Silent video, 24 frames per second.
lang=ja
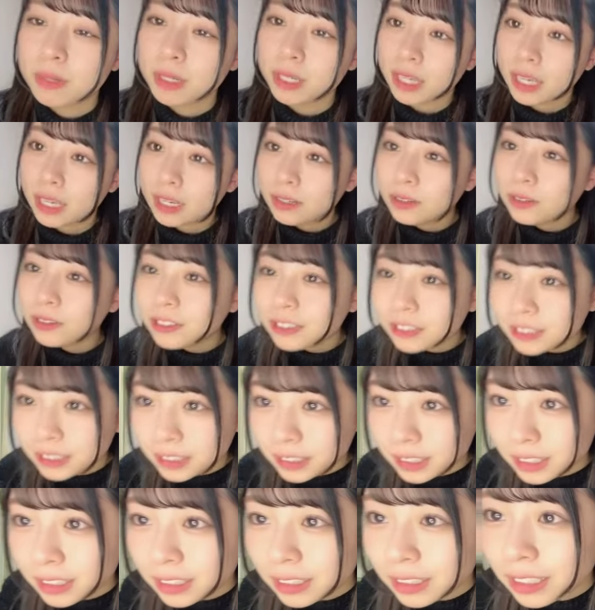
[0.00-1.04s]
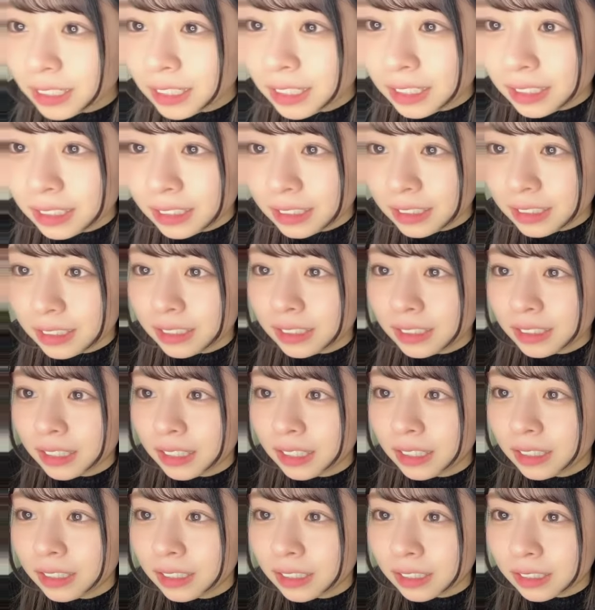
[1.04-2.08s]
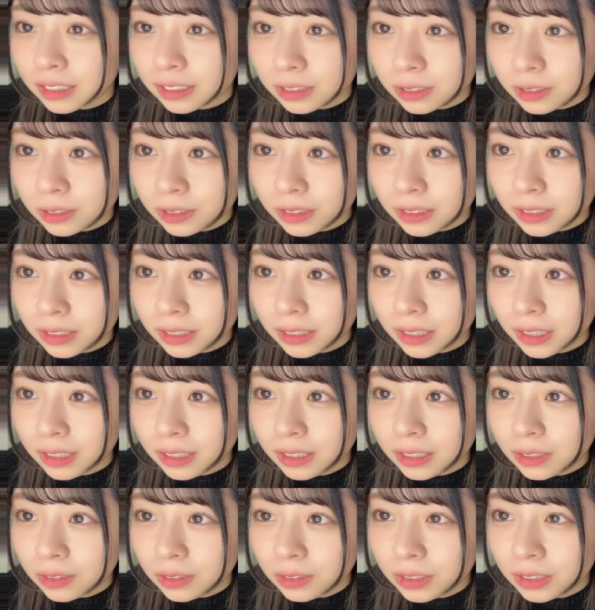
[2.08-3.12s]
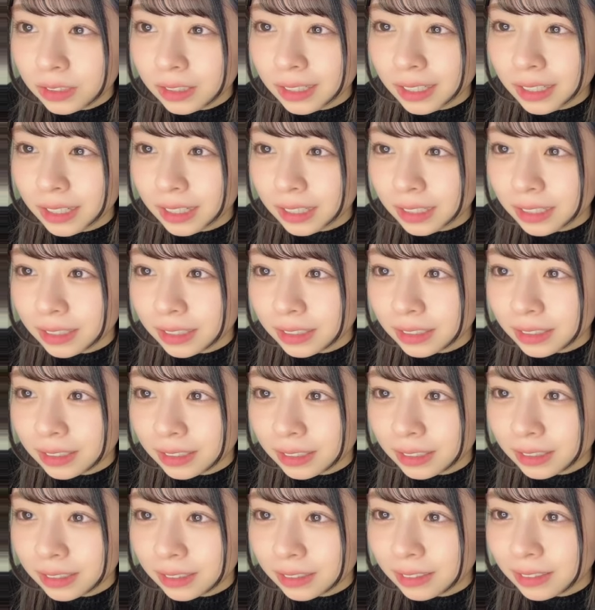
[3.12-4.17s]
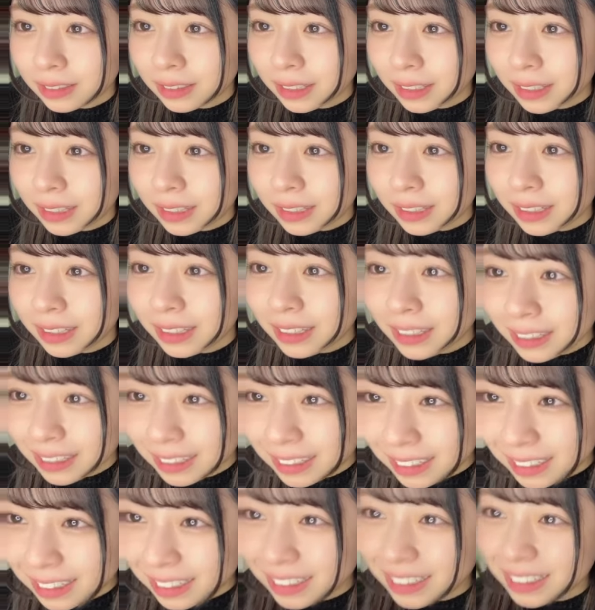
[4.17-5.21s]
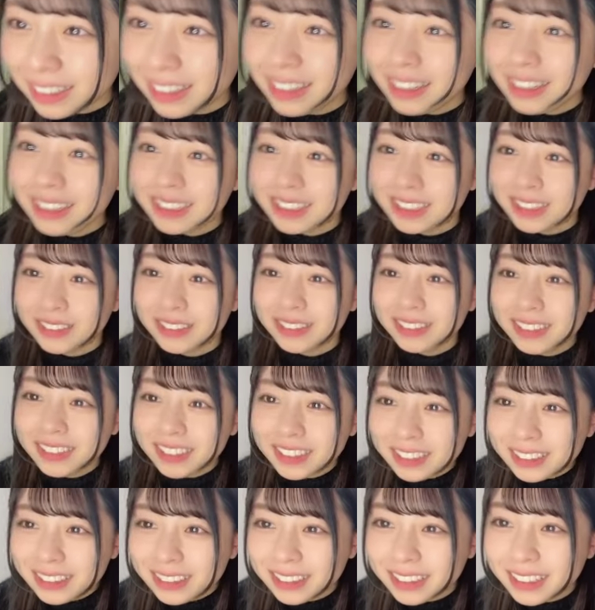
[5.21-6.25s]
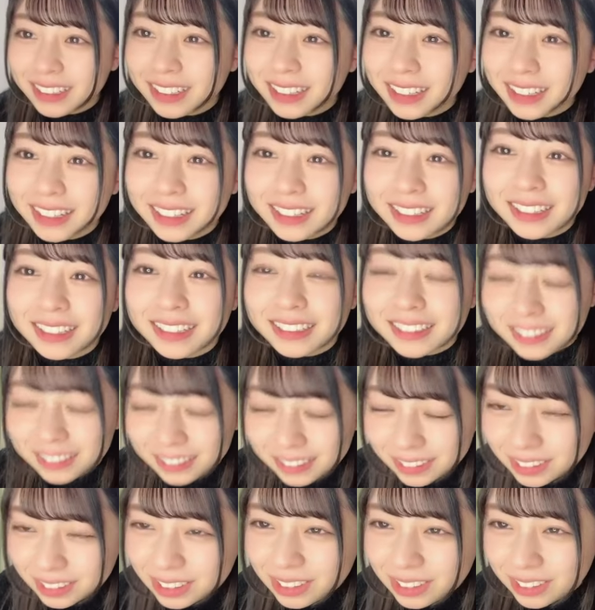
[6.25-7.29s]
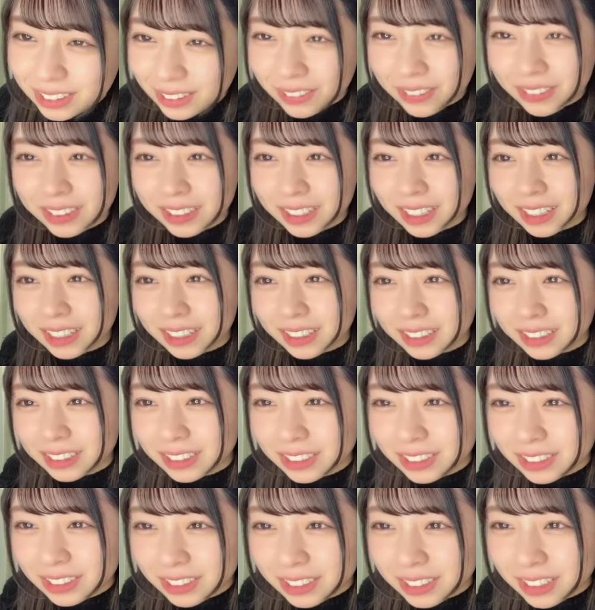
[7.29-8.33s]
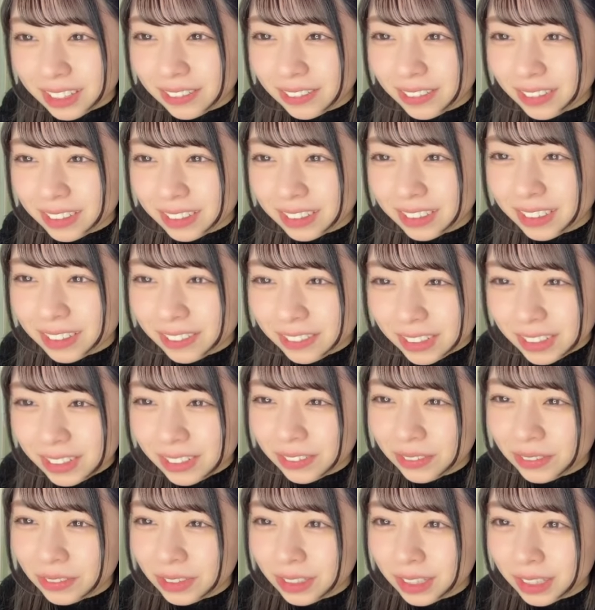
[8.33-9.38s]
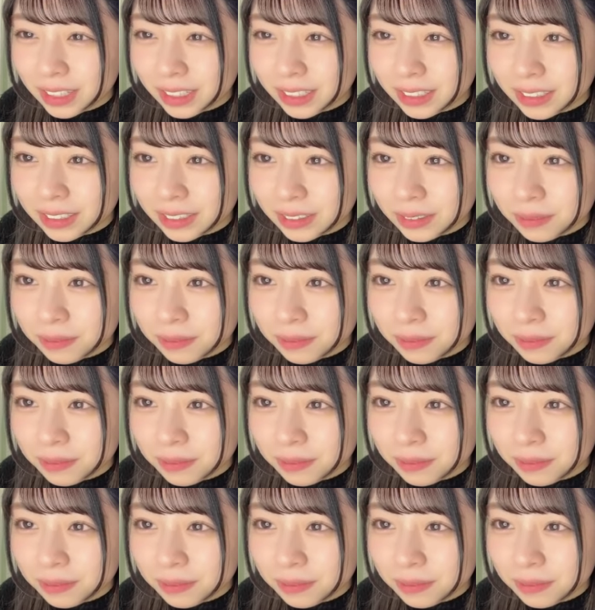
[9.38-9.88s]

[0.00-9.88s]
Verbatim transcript: 結婚して花が12期で一押しならいいんです自分で言うといやちょちょっと思ったんですちょっとたまたまに思ったんです